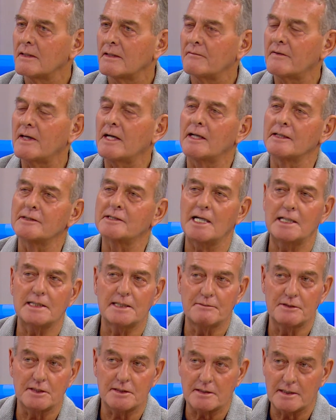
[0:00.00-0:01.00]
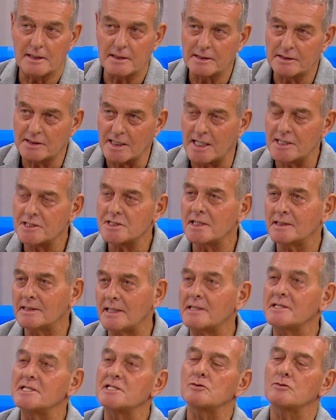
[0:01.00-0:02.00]
veya 6 ayda bir tercih
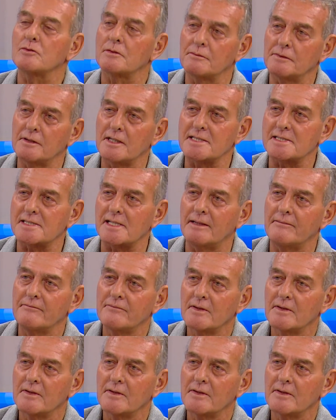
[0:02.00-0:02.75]
edilen risk grubundaysa.